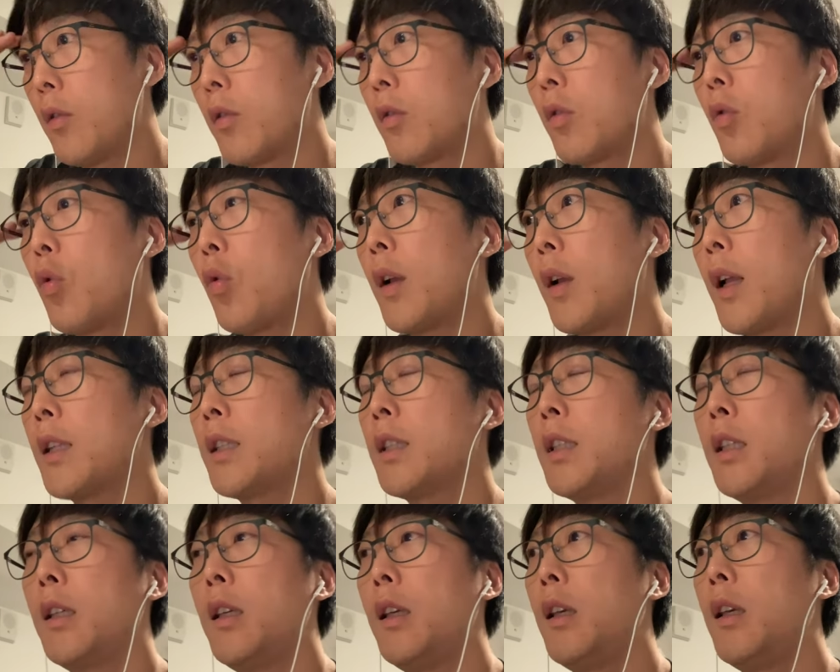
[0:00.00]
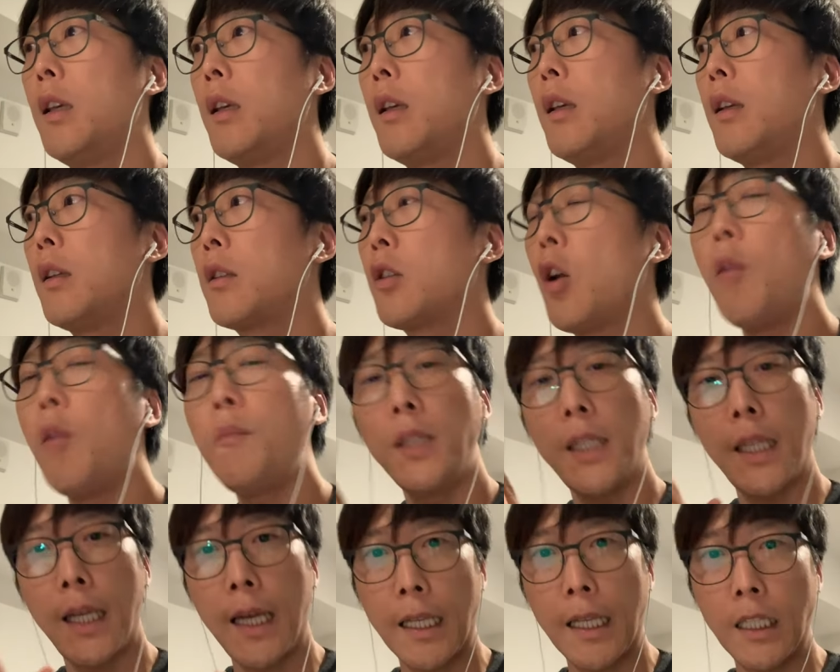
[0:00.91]
똑같이 처음
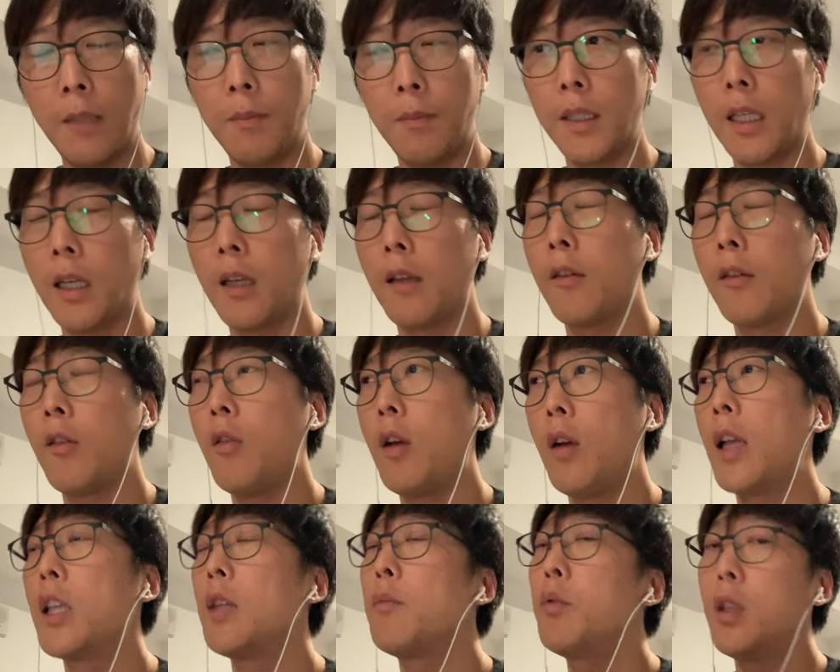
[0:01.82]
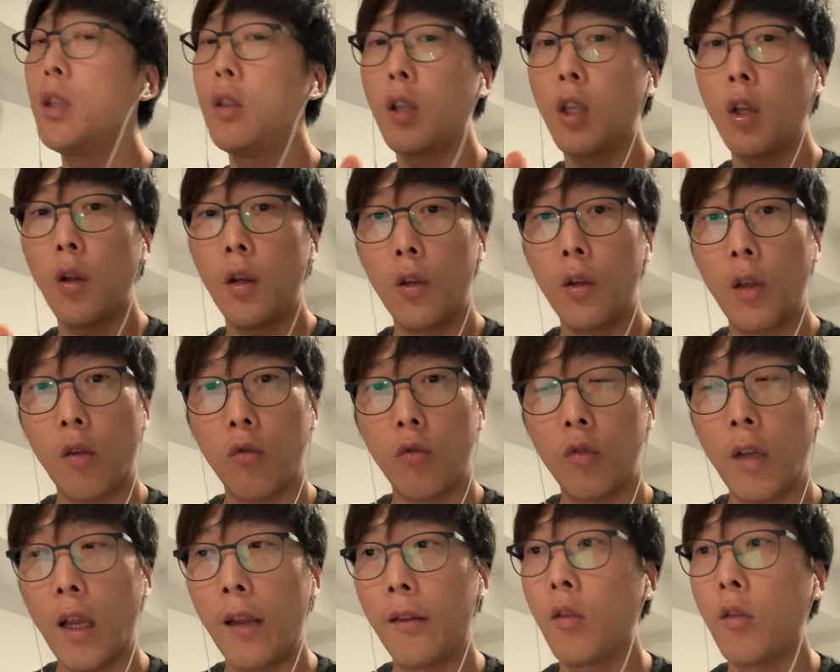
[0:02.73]
시작하는 입장에서 아 이분이 이렇게
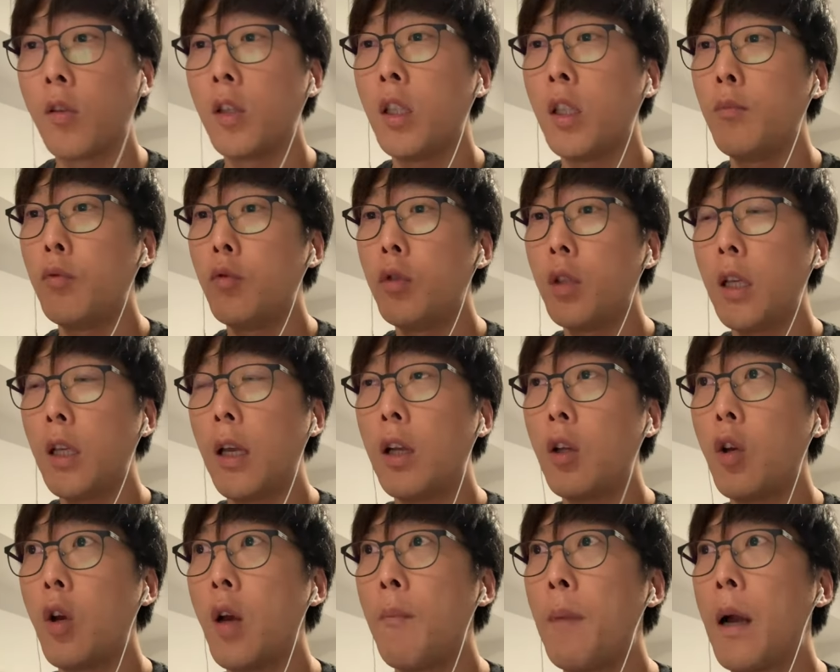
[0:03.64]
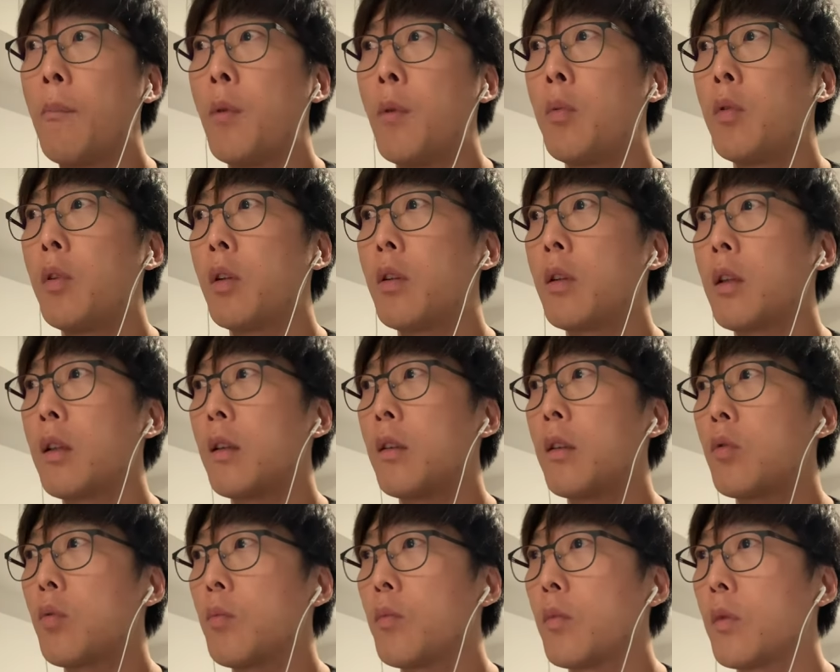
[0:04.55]
활용했구나 해서 이분이 활용한 방법을
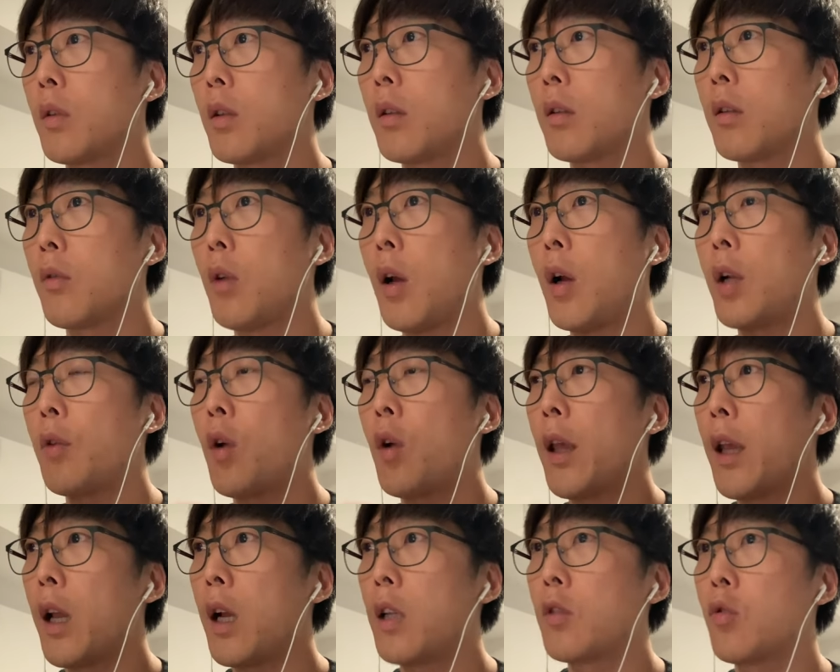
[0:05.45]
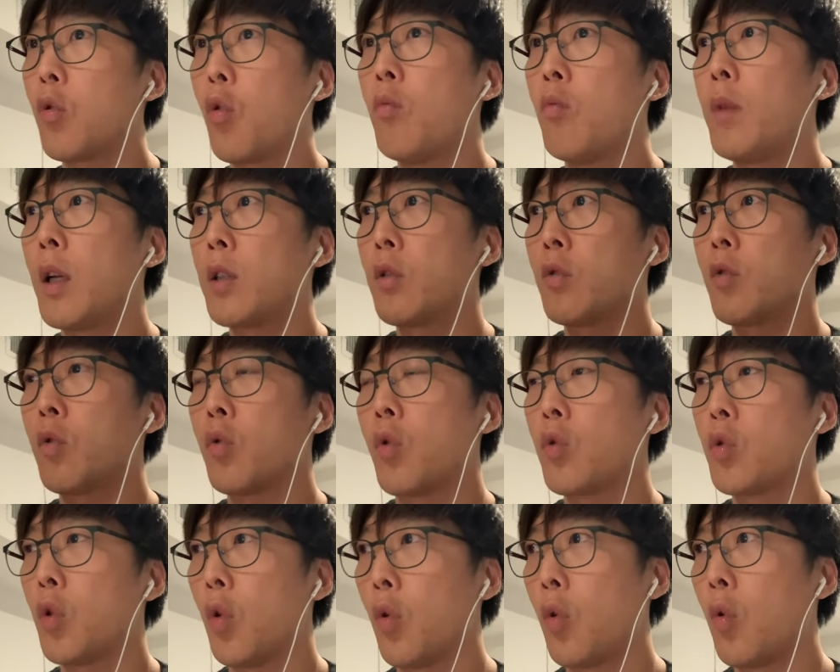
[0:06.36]
좀 활용해가지고 공부하셔도
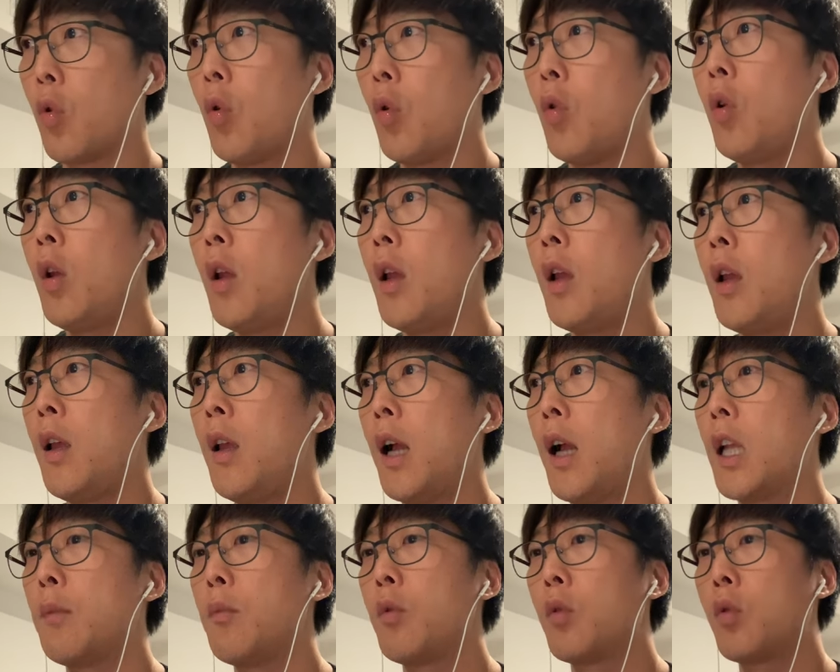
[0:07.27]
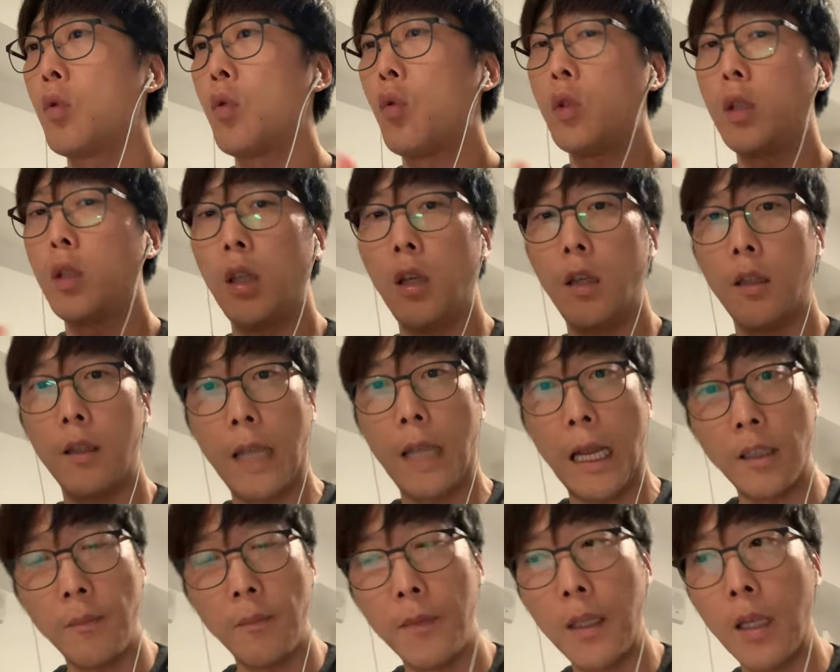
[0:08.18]
좋고 아니면 또 이제
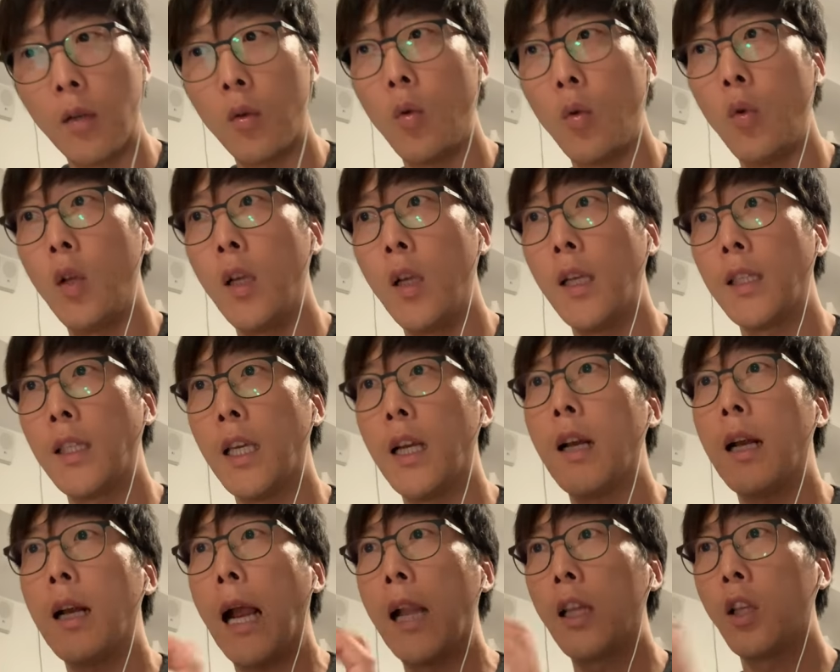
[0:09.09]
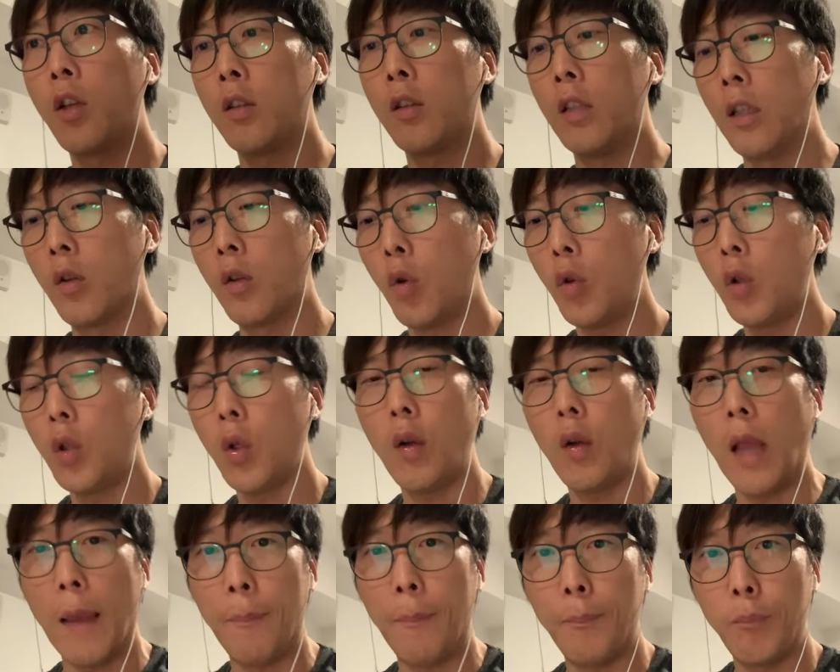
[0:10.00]
나름대로 제가 가르쳐드린
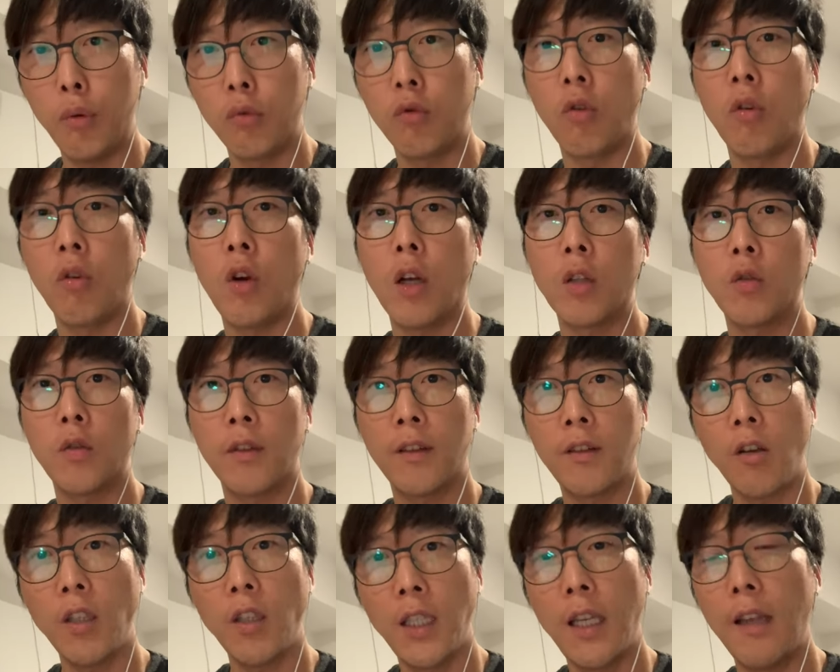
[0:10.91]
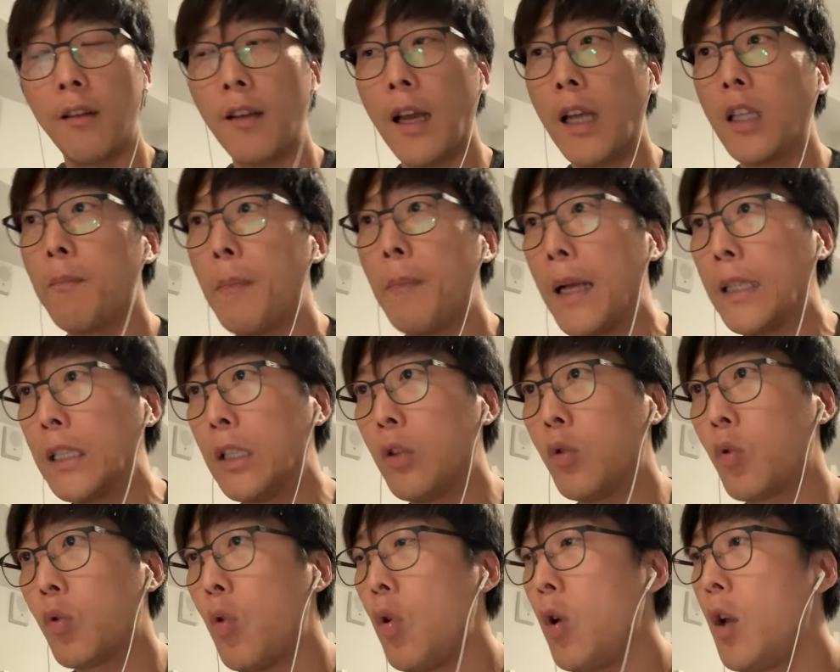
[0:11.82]
컨트롤 F 눌러가지고 서치해서 하는
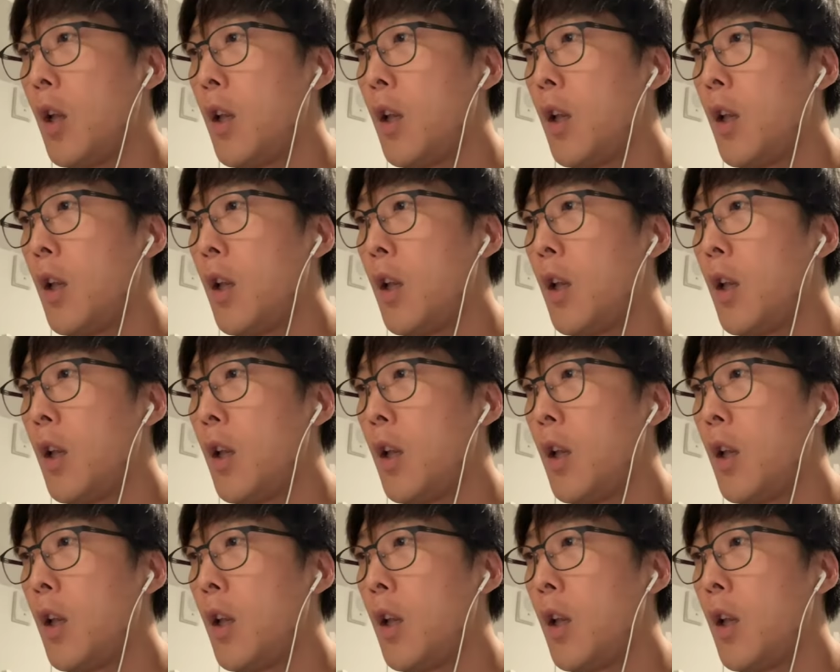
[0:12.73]
방식으로